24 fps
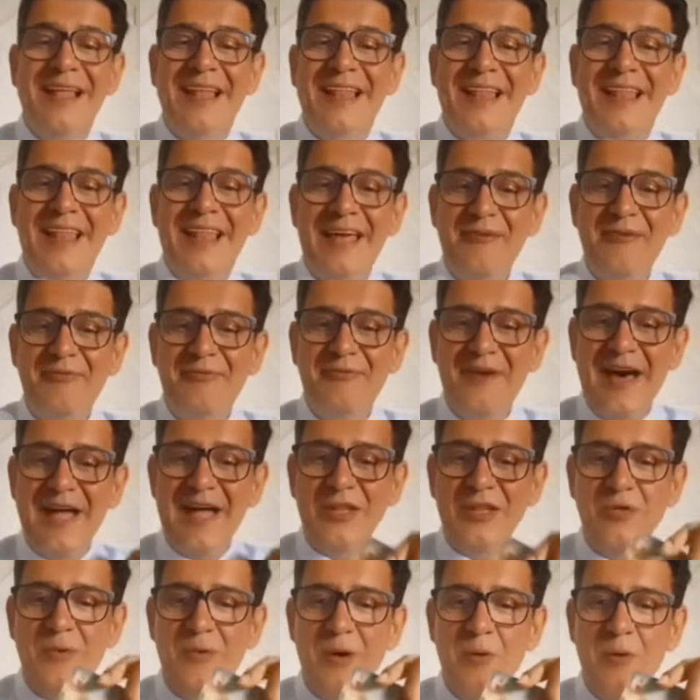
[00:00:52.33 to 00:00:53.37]

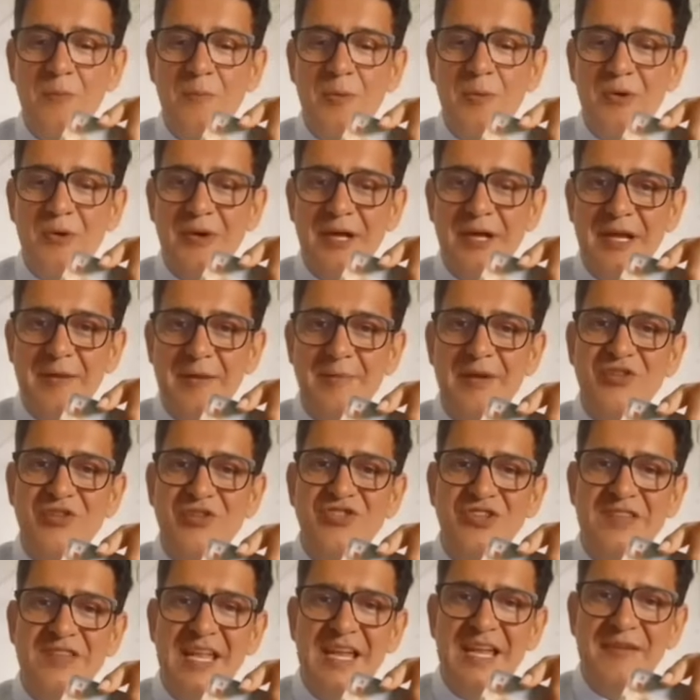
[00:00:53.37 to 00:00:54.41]
levado a um programa
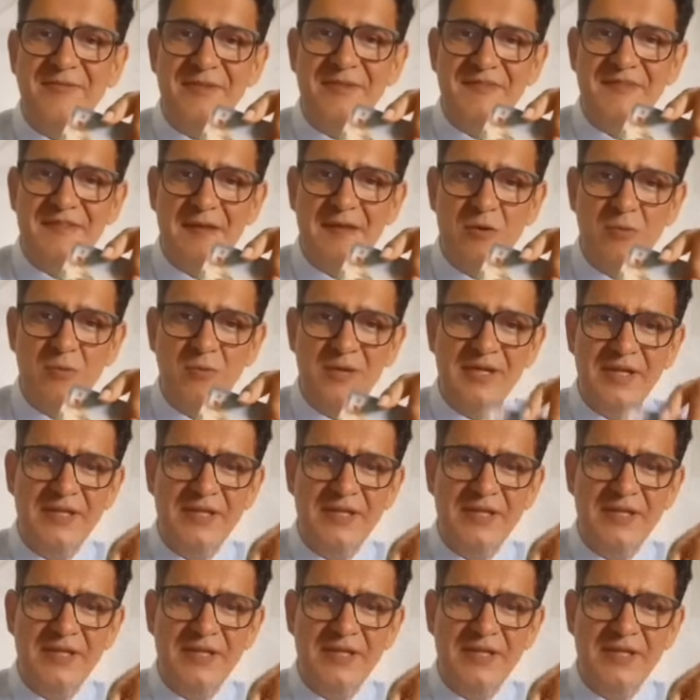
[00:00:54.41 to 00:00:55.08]
de televisão.